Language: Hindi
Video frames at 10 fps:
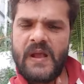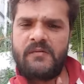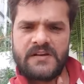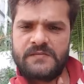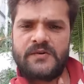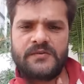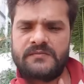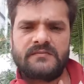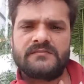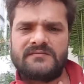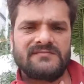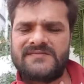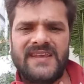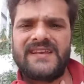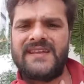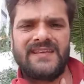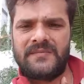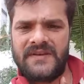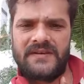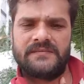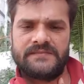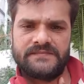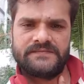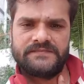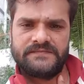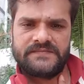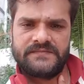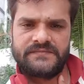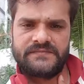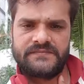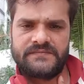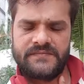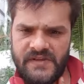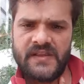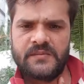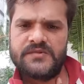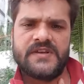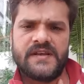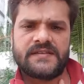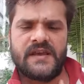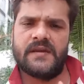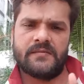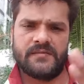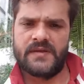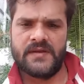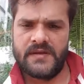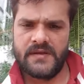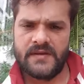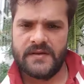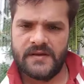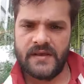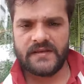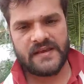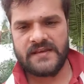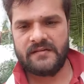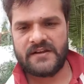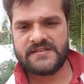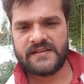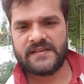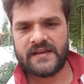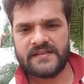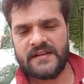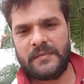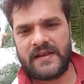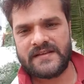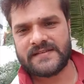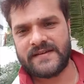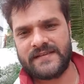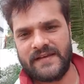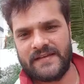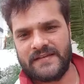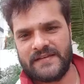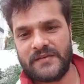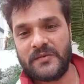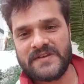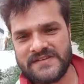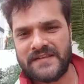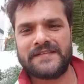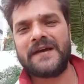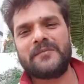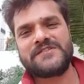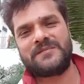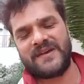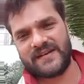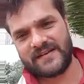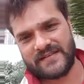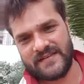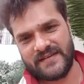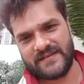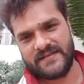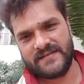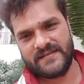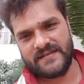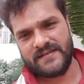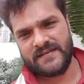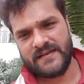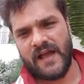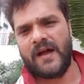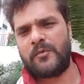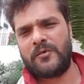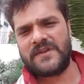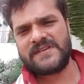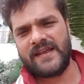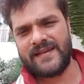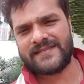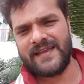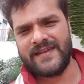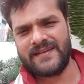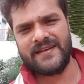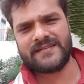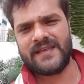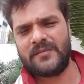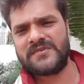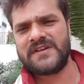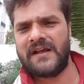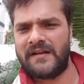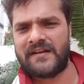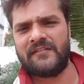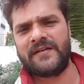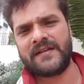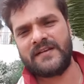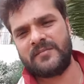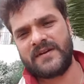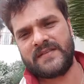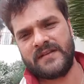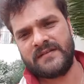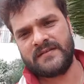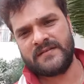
आवाज़ बहुत ठीक नहीं है मेरी शायद मुझे लगता है लेकिन यही आवाज़ जनता के दिल पे राज करता है क्योंकि जनता मुझे प्यार करती है आपको अच्छा लगता है नहीं लगता है मुझे घंटा फ़र्क नहीं पड़ता